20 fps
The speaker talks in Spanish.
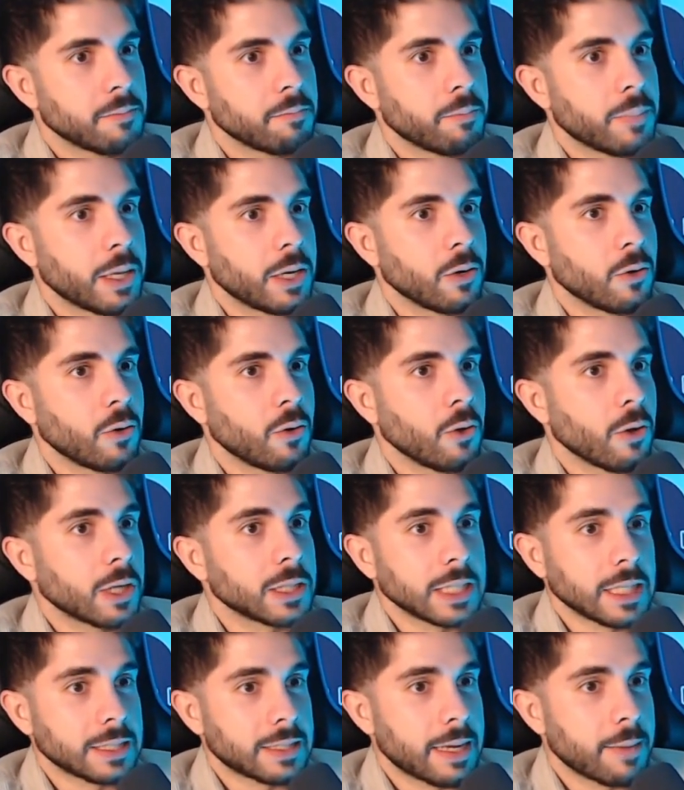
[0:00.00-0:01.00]
Pero lo que
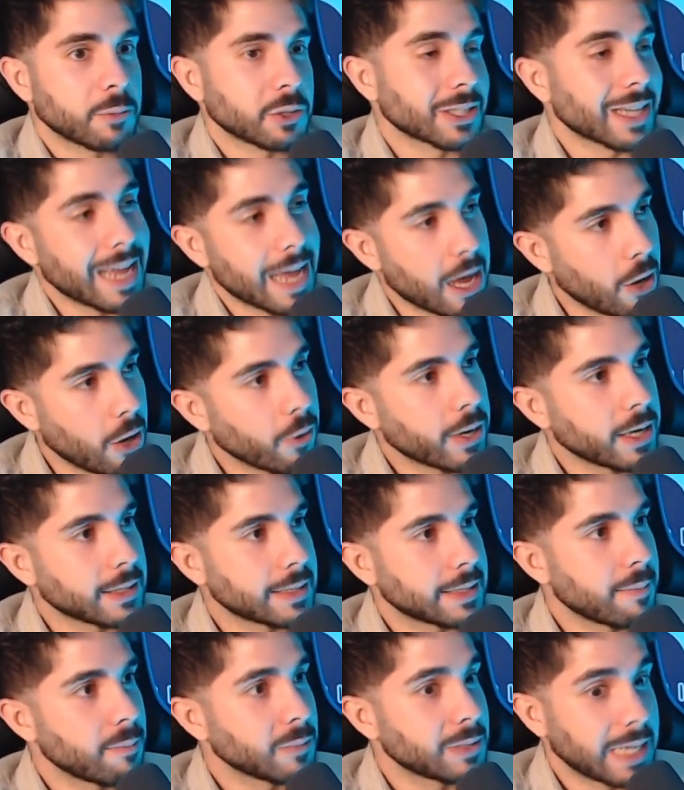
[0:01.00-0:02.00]
sí que sabemos es que ahora
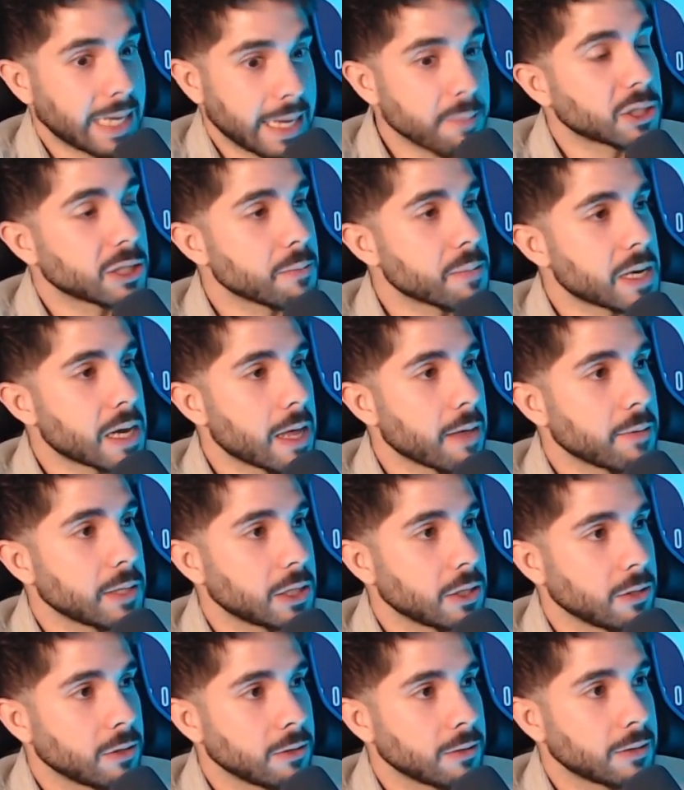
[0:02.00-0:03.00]
estamos, seguimos en primera
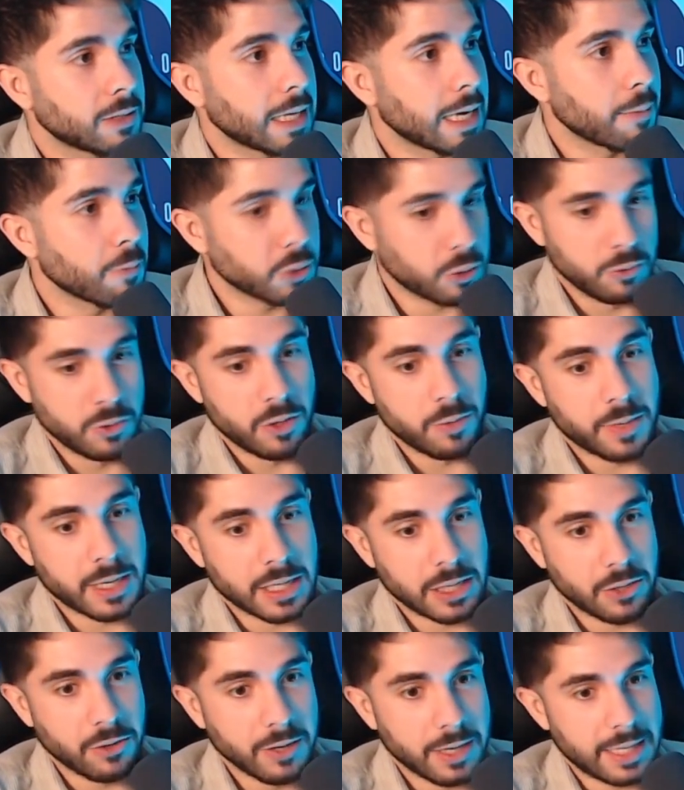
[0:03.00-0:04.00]
división, tenemos el último
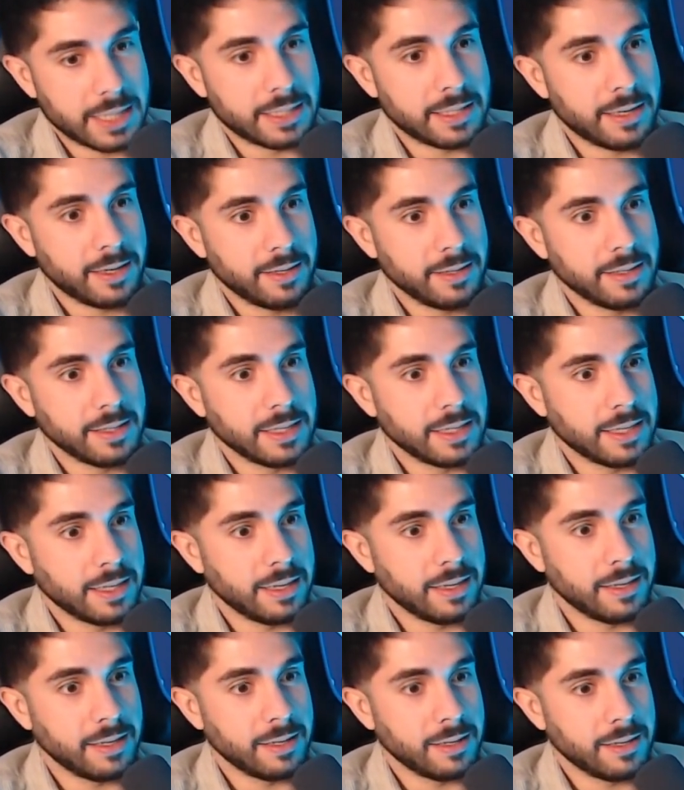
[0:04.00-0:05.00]
partido en casa
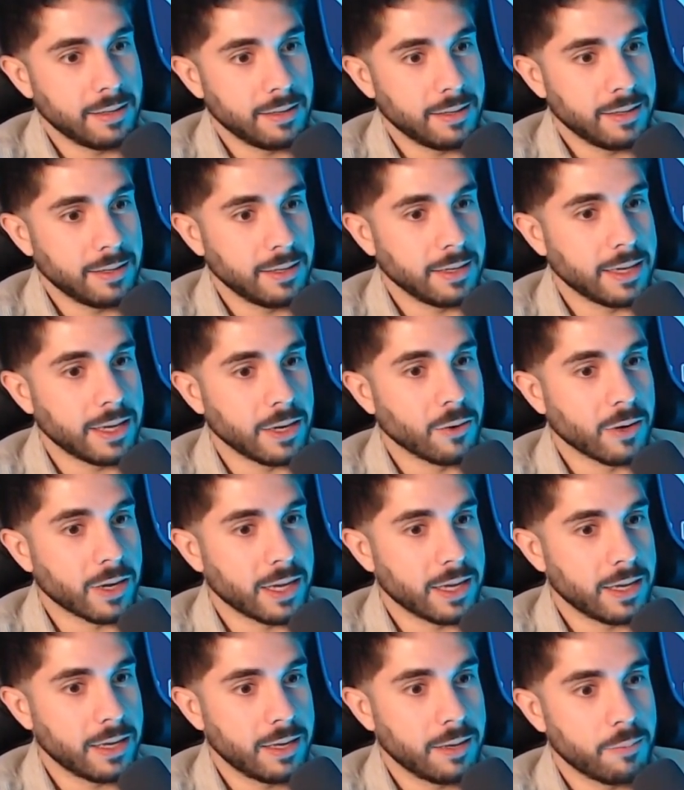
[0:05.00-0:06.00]
y, creo
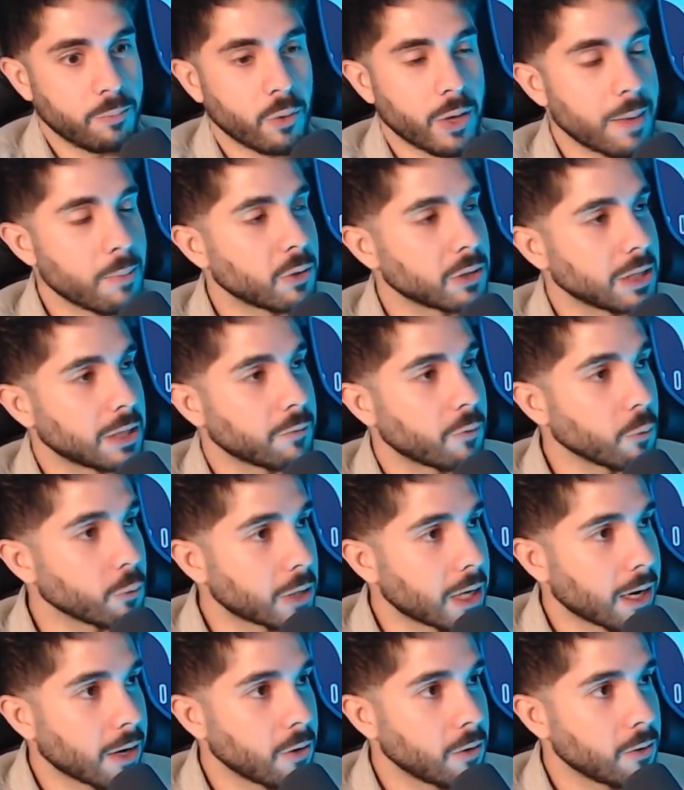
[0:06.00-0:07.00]
que podemos
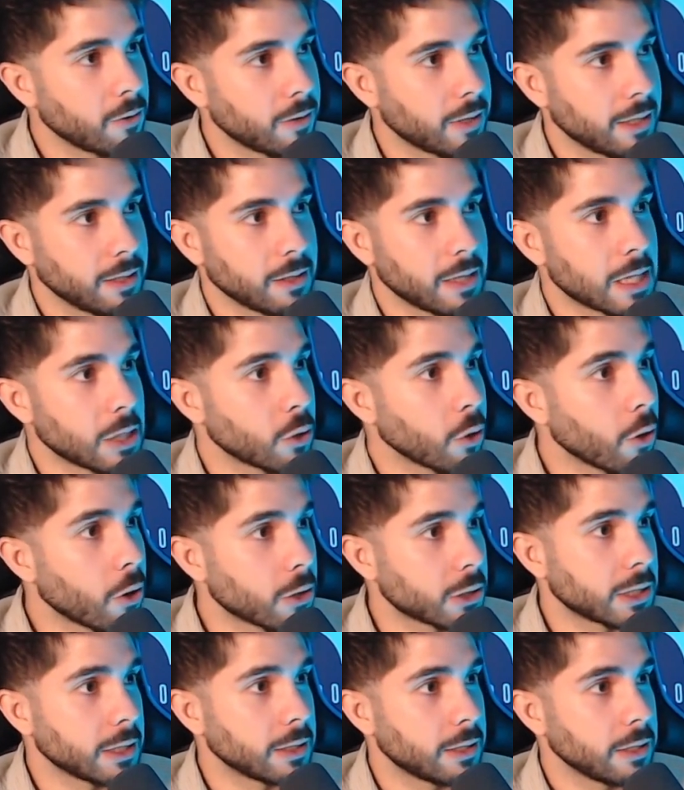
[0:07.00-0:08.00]
disfrutarlo en, todos
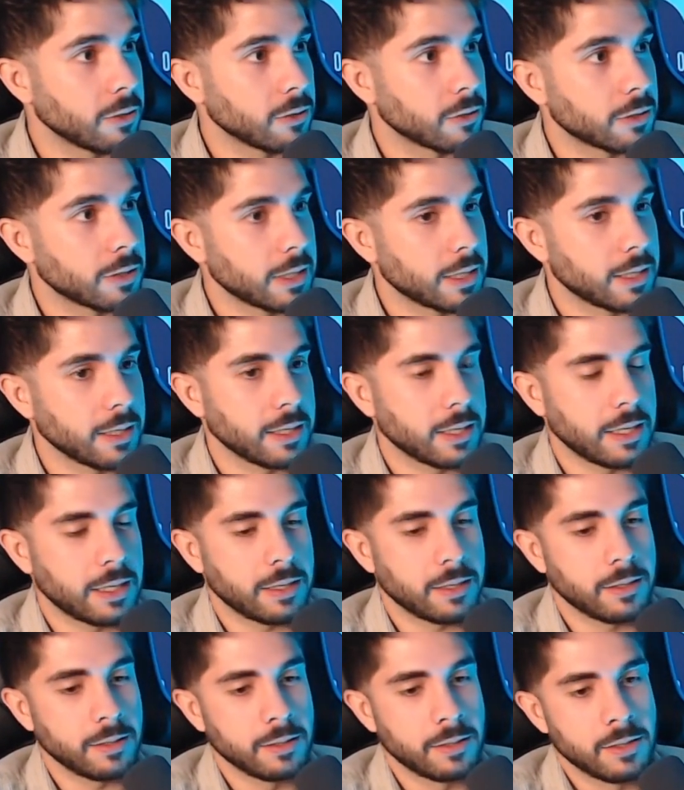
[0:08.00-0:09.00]
los sentidos.
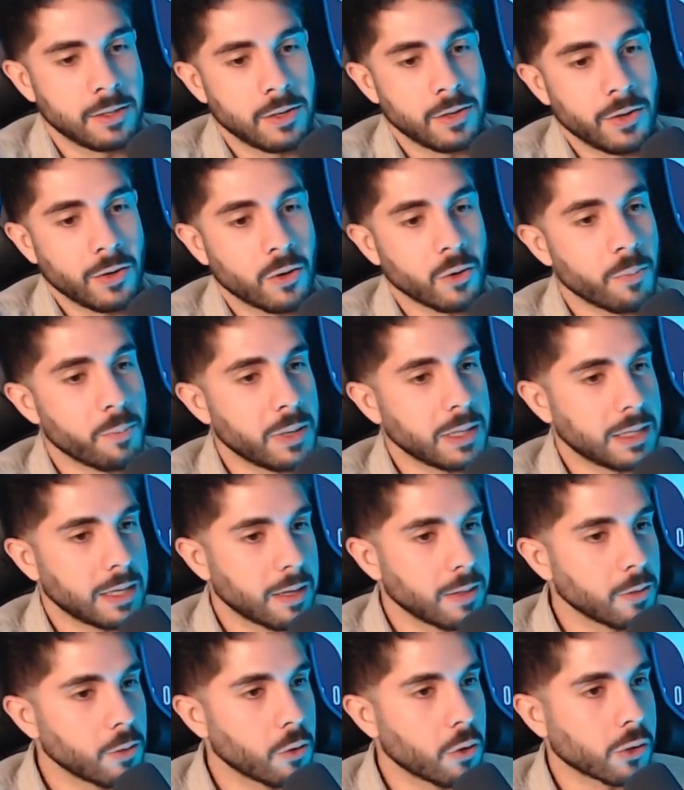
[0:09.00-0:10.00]
Eh,
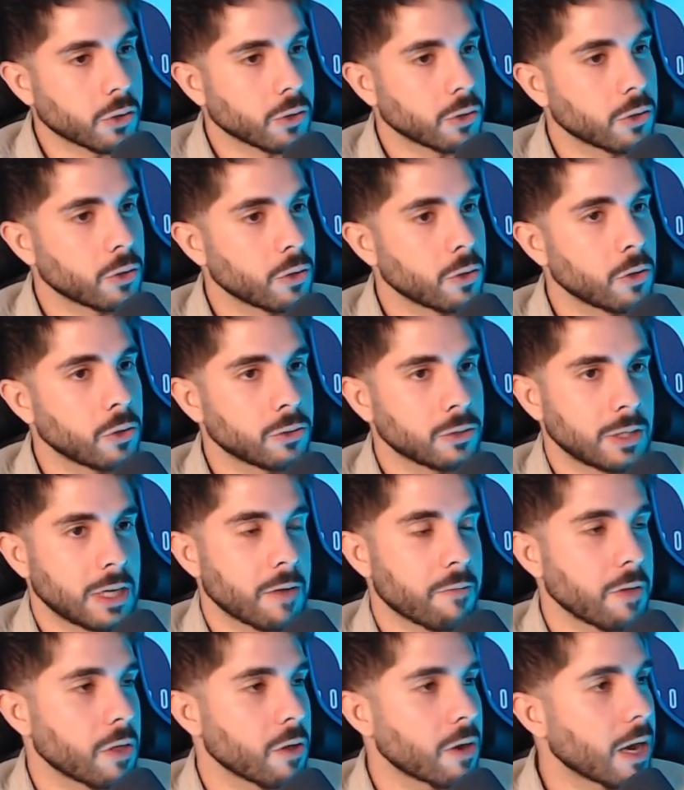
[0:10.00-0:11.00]
compitiendo nosotros, la
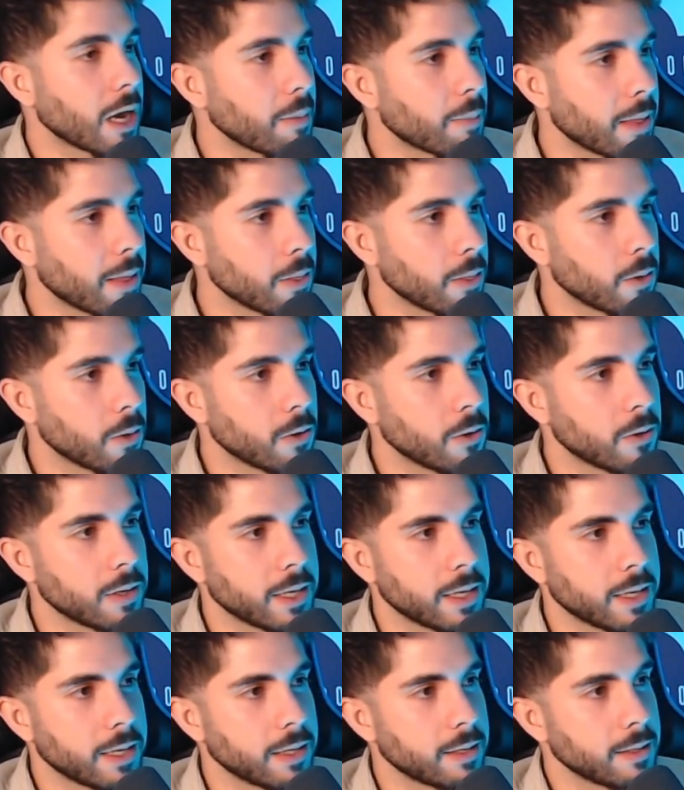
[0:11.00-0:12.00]
afición animando,
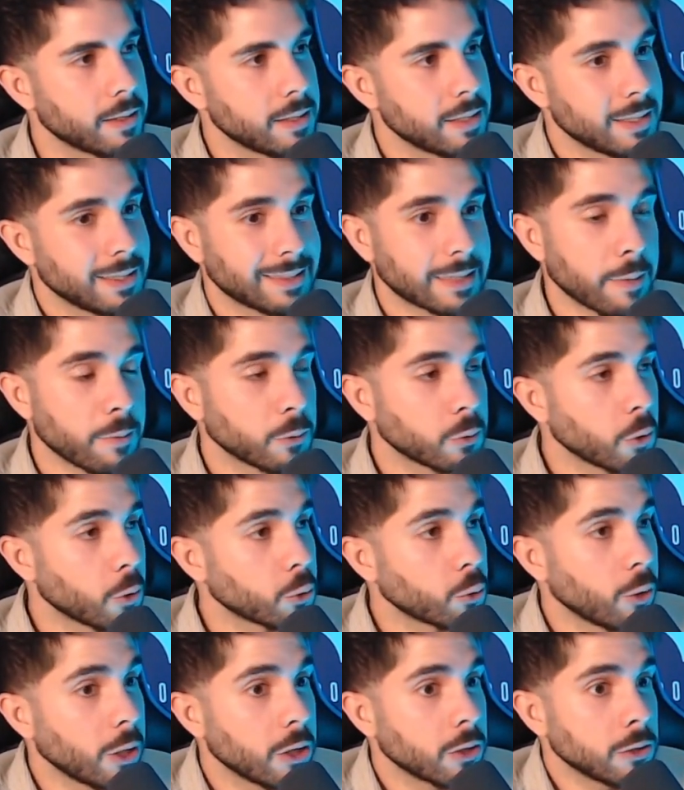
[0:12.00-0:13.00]
eh, estando todos
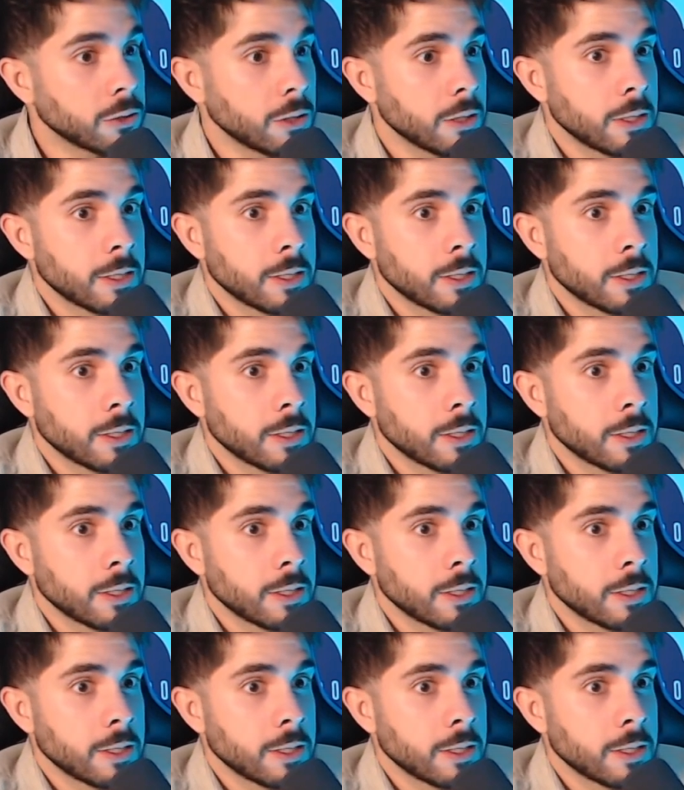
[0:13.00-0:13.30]
unidos.